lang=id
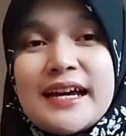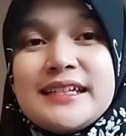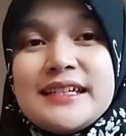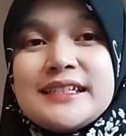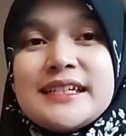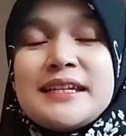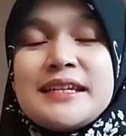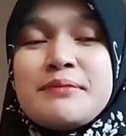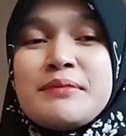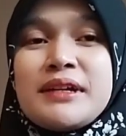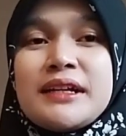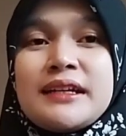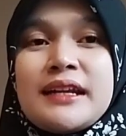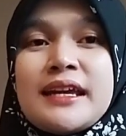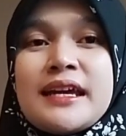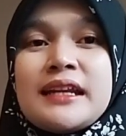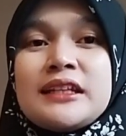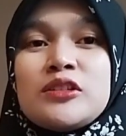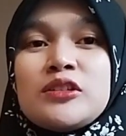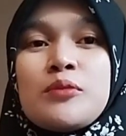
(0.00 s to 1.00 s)
Jadi mengenai
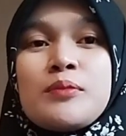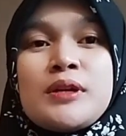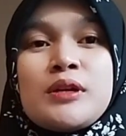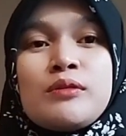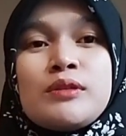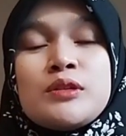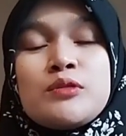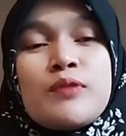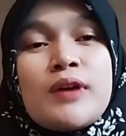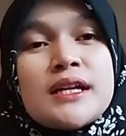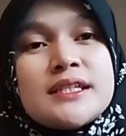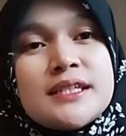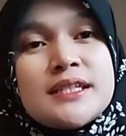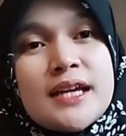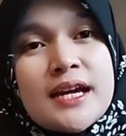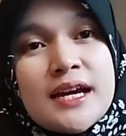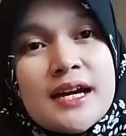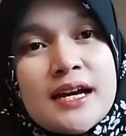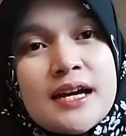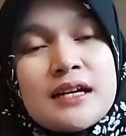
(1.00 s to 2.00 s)
anatomi kulit
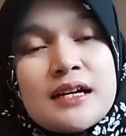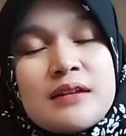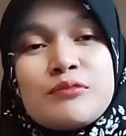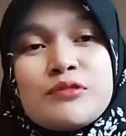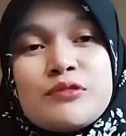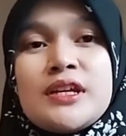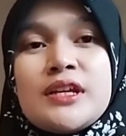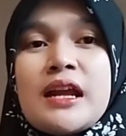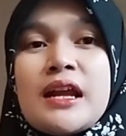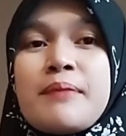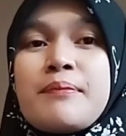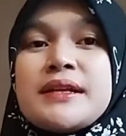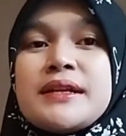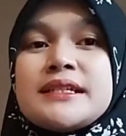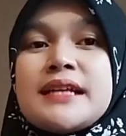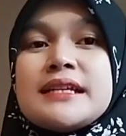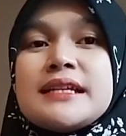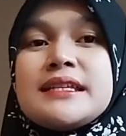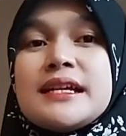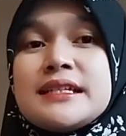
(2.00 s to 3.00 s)
wajah, kemudian apa
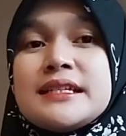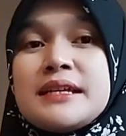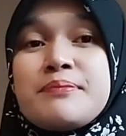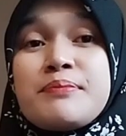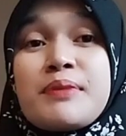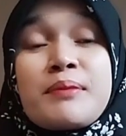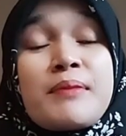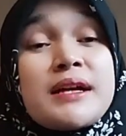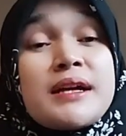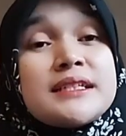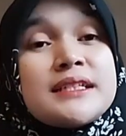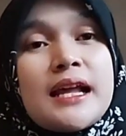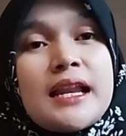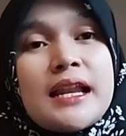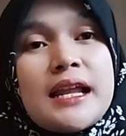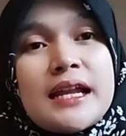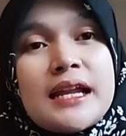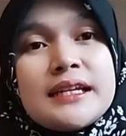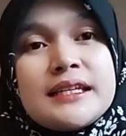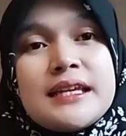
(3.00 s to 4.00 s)
saja sih
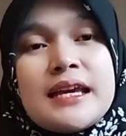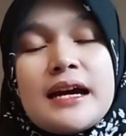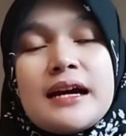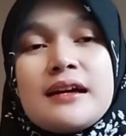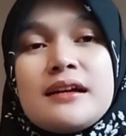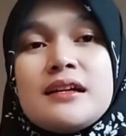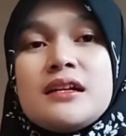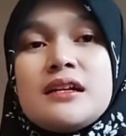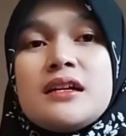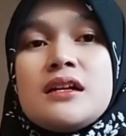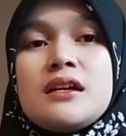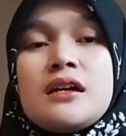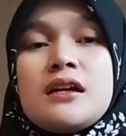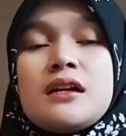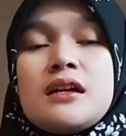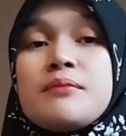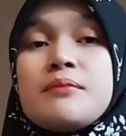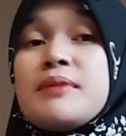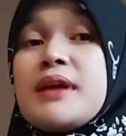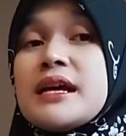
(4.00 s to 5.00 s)
permasalahan yang e,
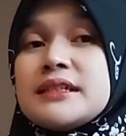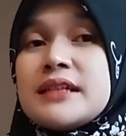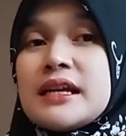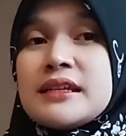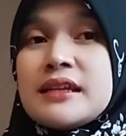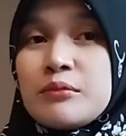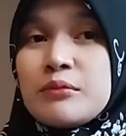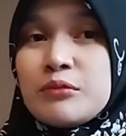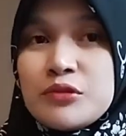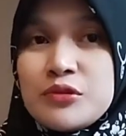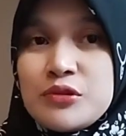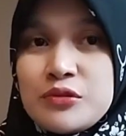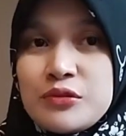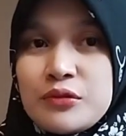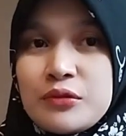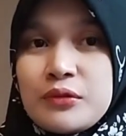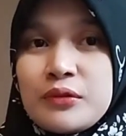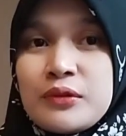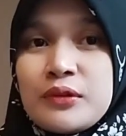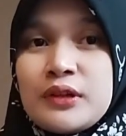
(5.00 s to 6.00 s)
biasanya
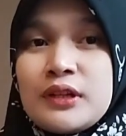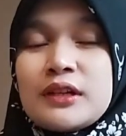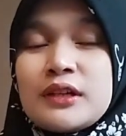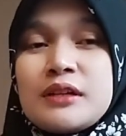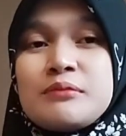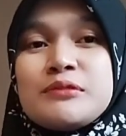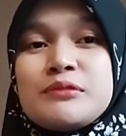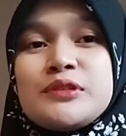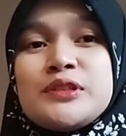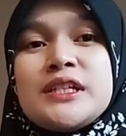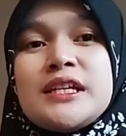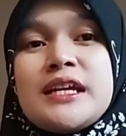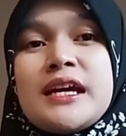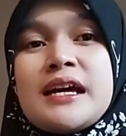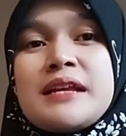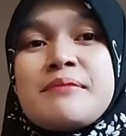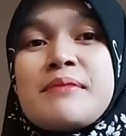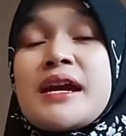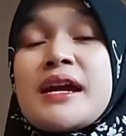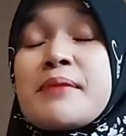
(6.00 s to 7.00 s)
muncul, kemudian
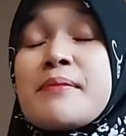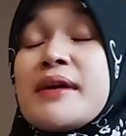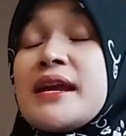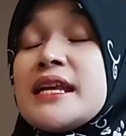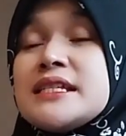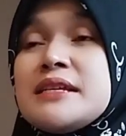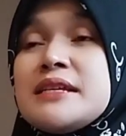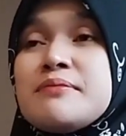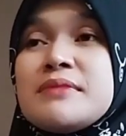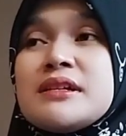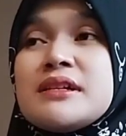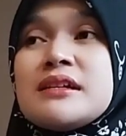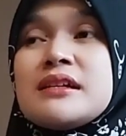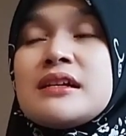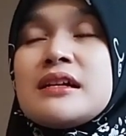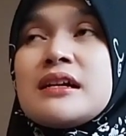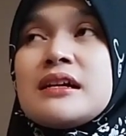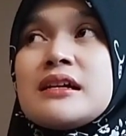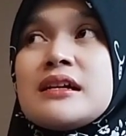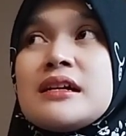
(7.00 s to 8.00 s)
bagaimana sih
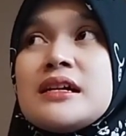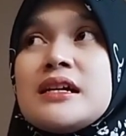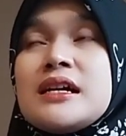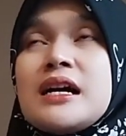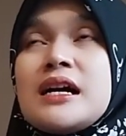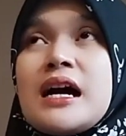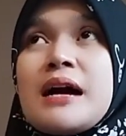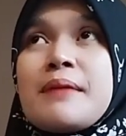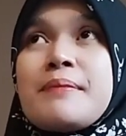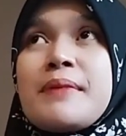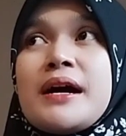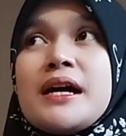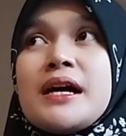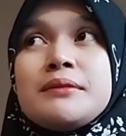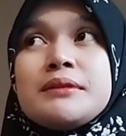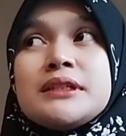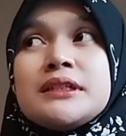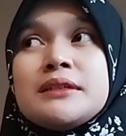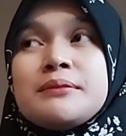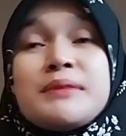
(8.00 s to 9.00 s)
meng, apa
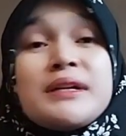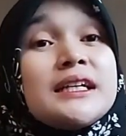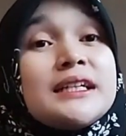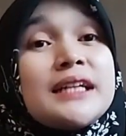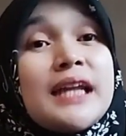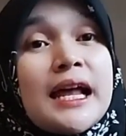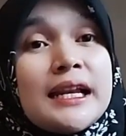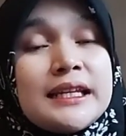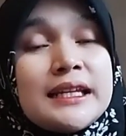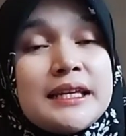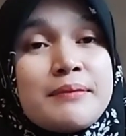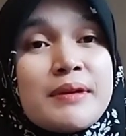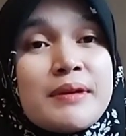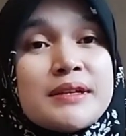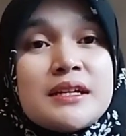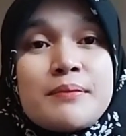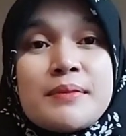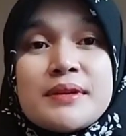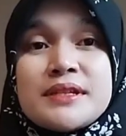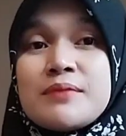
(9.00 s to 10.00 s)
e, mengenali
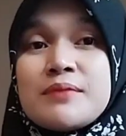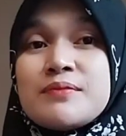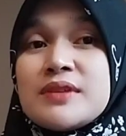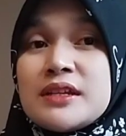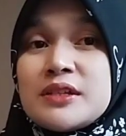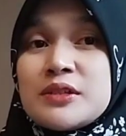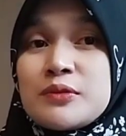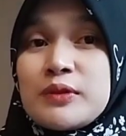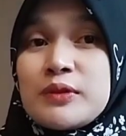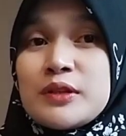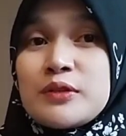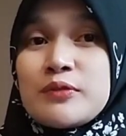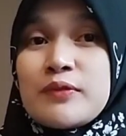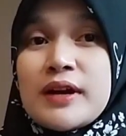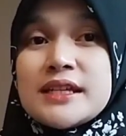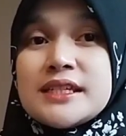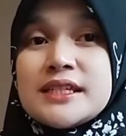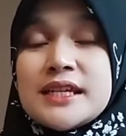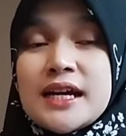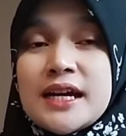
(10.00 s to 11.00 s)
macam-macam jenis kulit
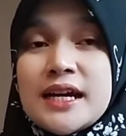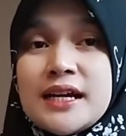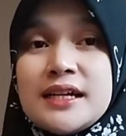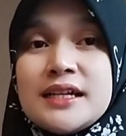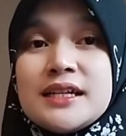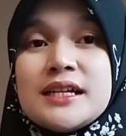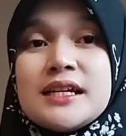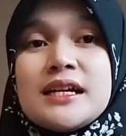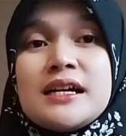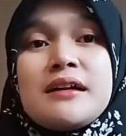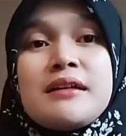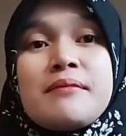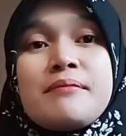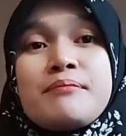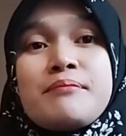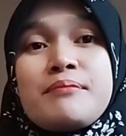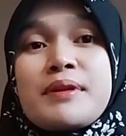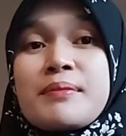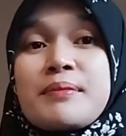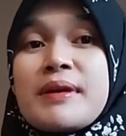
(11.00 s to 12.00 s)
wajah,
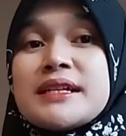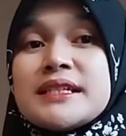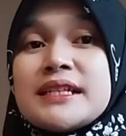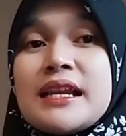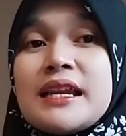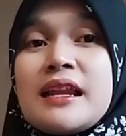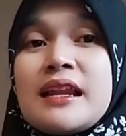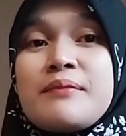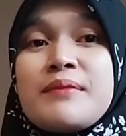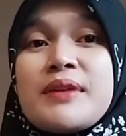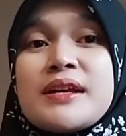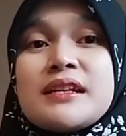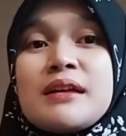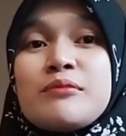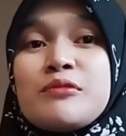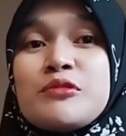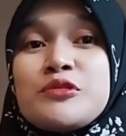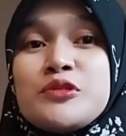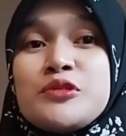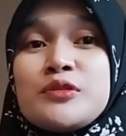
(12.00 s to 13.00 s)
permasalahan yang biasa
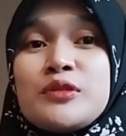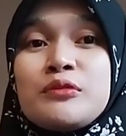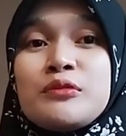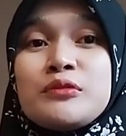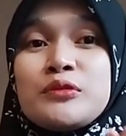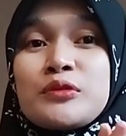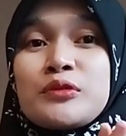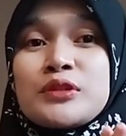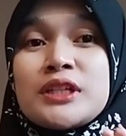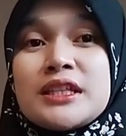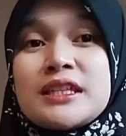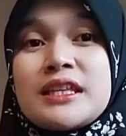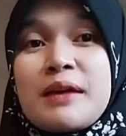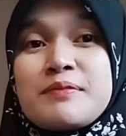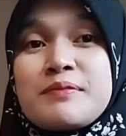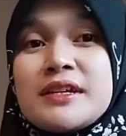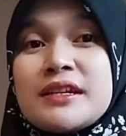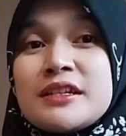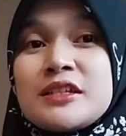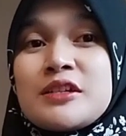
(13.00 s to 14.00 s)
muncul untuk setiap
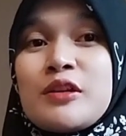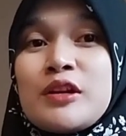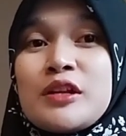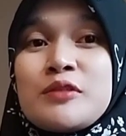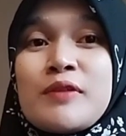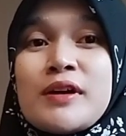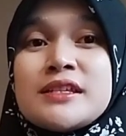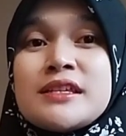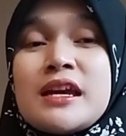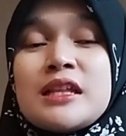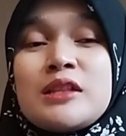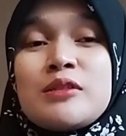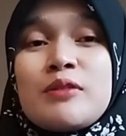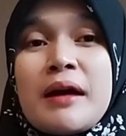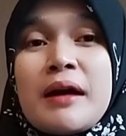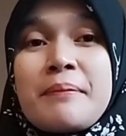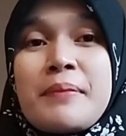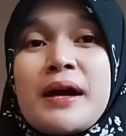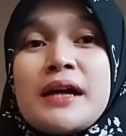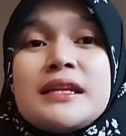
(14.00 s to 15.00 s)
jenis kulit wajah itu
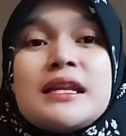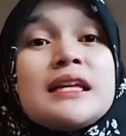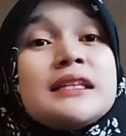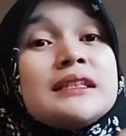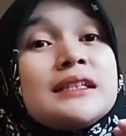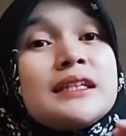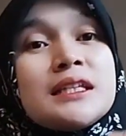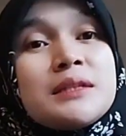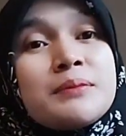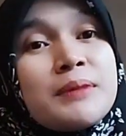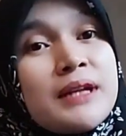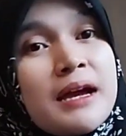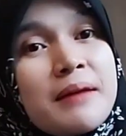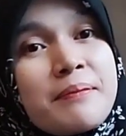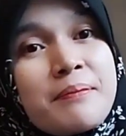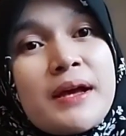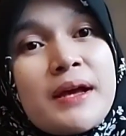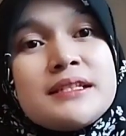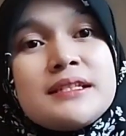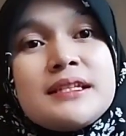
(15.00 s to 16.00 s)
apa dan treatment
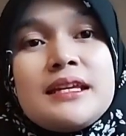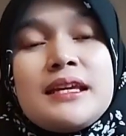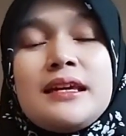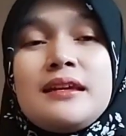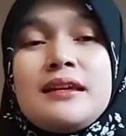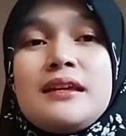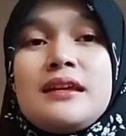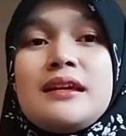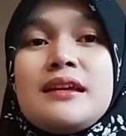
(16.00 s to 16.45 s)
apa sih